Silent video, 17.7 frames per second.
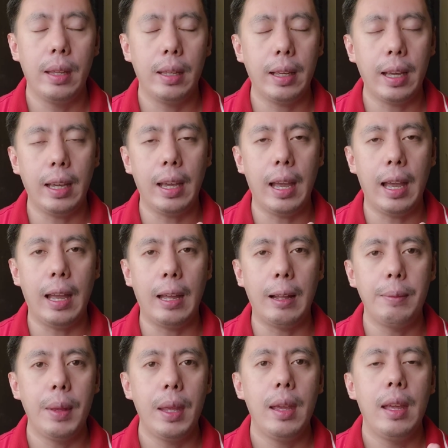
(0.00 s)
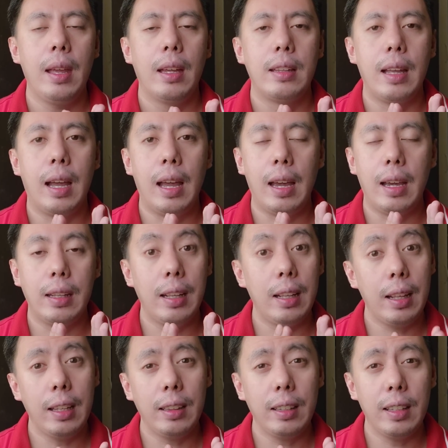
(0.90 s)
Kaya
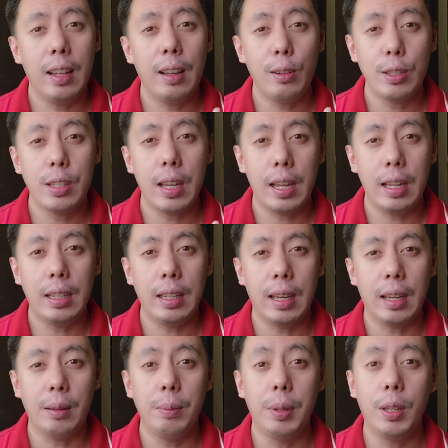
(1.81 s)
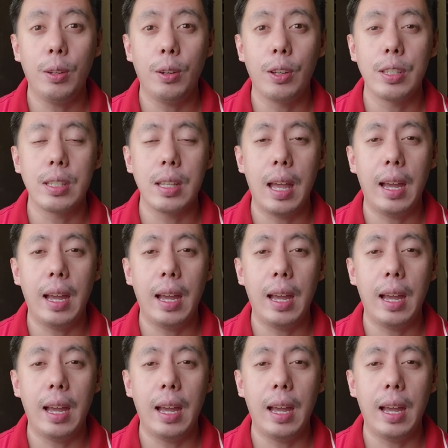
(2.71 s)
nakaka-relate din ako sa kanya because